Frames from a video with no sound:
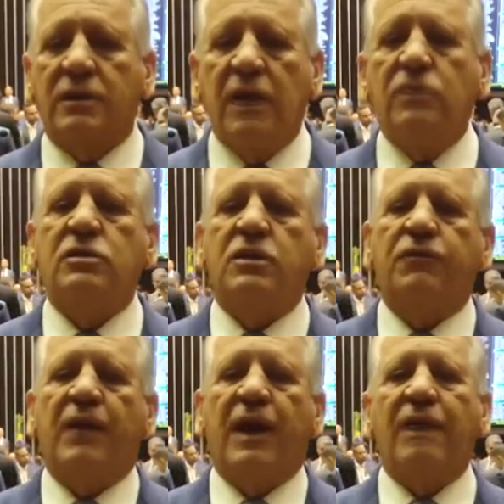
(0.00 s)
Tanto se
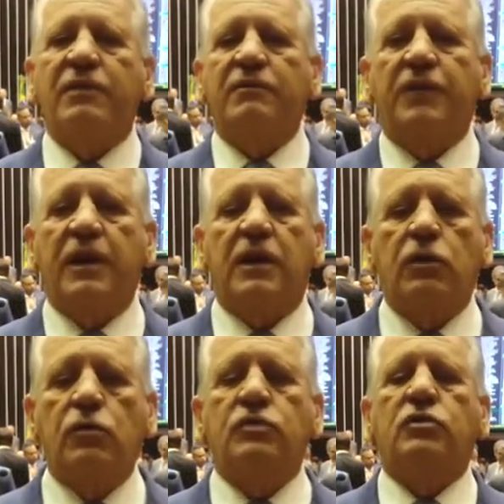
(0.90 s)
falava em fake
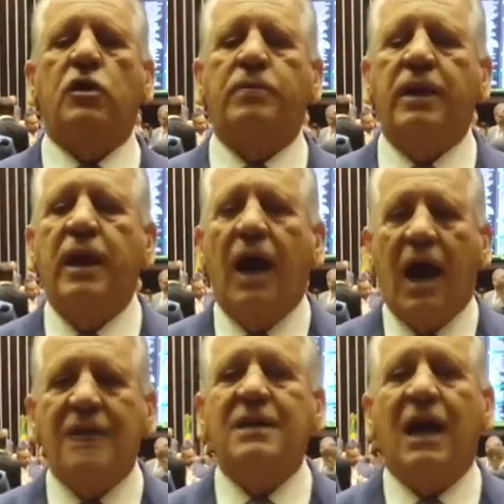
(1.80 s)
news sobre
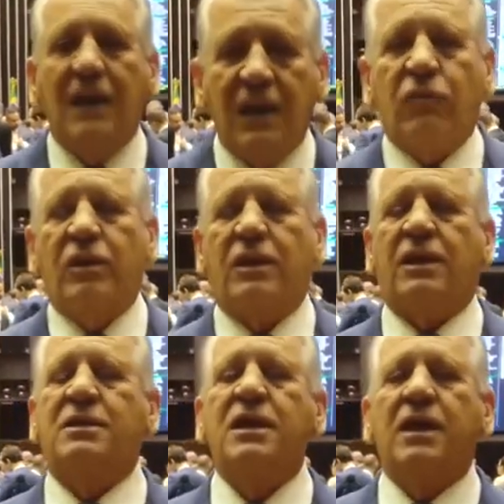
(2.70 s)
as
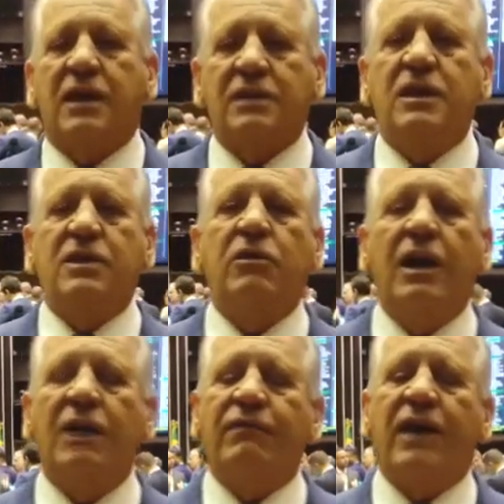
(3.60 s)
alíquotas que seriam
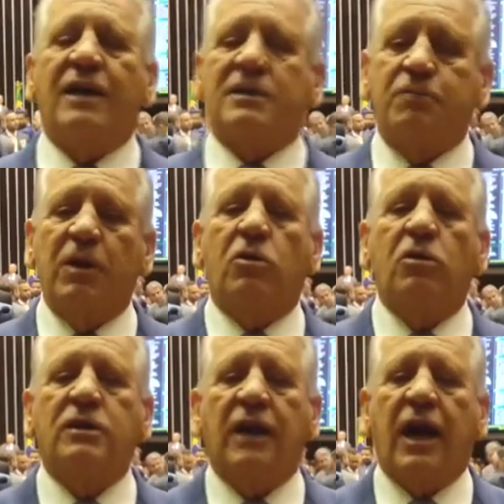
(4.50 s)
elevadas. Pelo
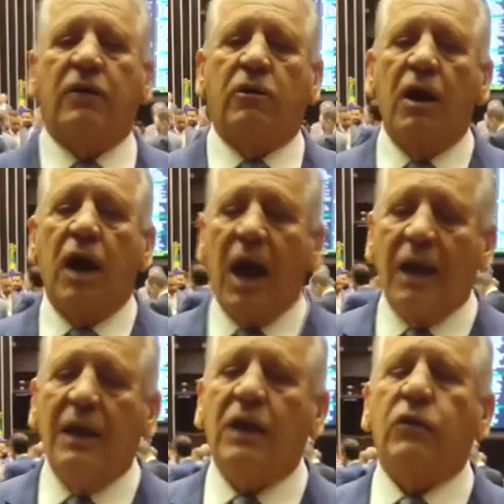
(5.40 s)
contrário,
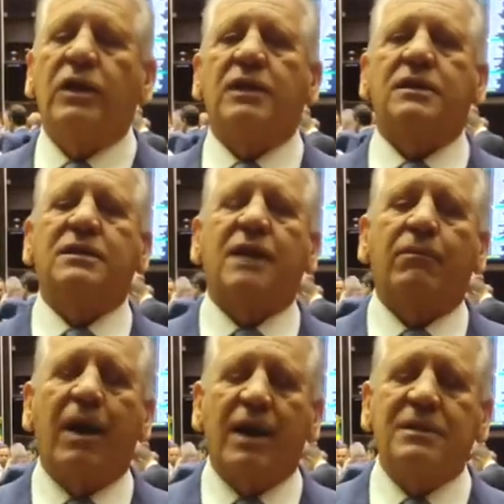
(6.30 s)
alíquota da cesta
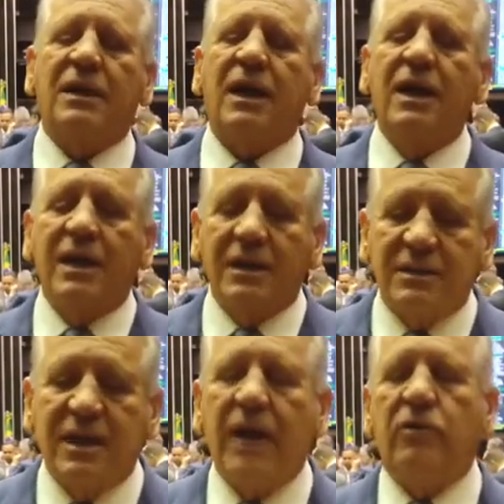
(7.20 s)
básica,
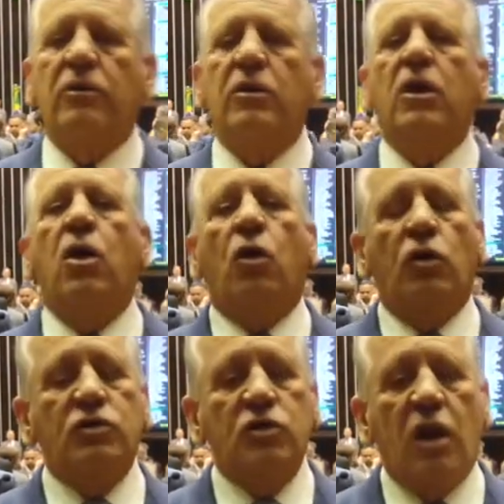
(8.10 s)
zero.
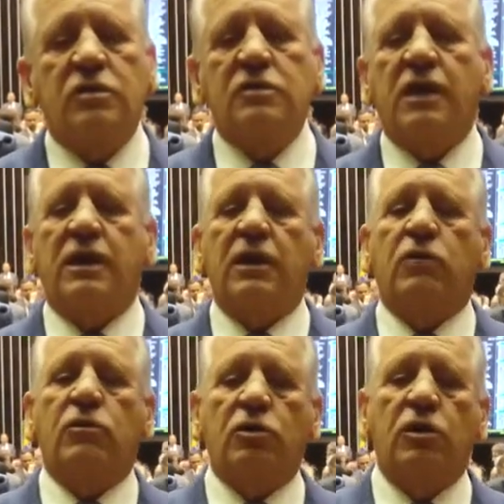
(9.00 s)
Os nossos
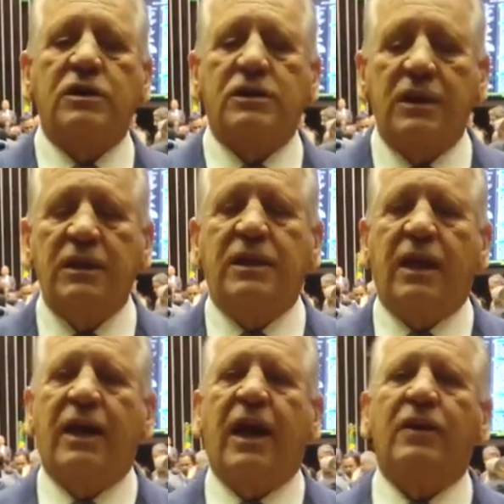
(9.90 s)
agricultores
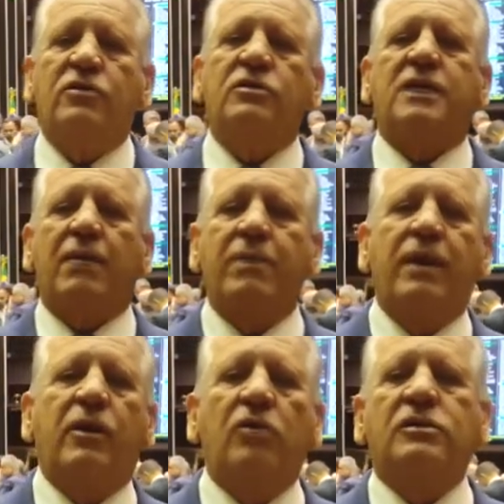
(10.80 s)
integrados
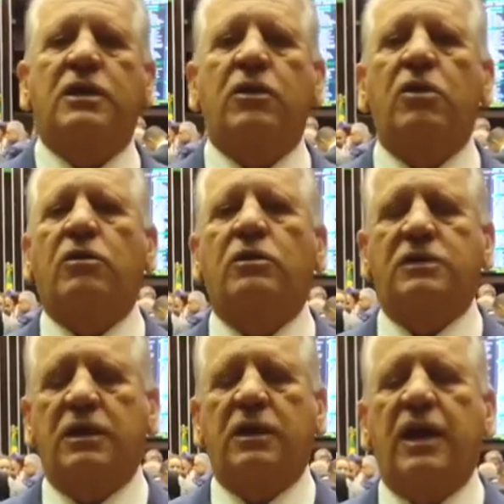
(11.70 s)
também não serão
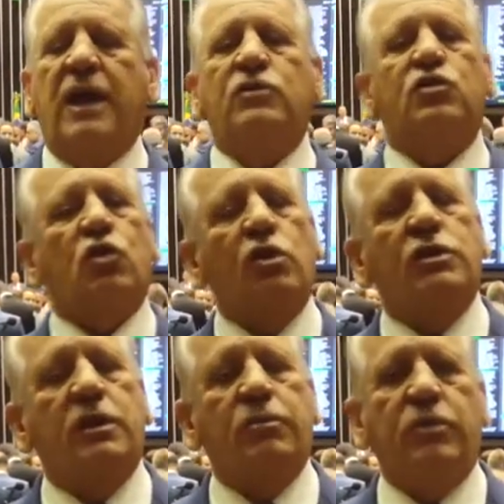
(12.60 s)
considerados
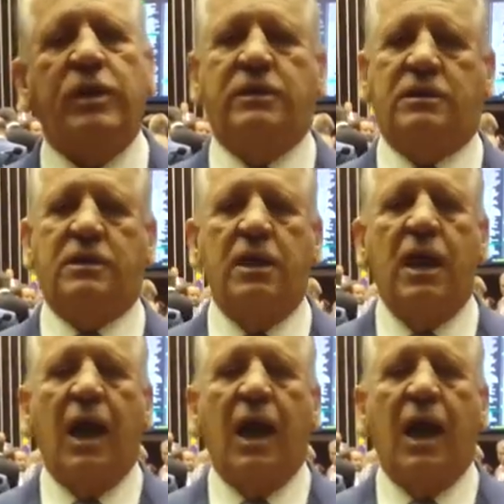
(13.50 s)
contra contribuintes.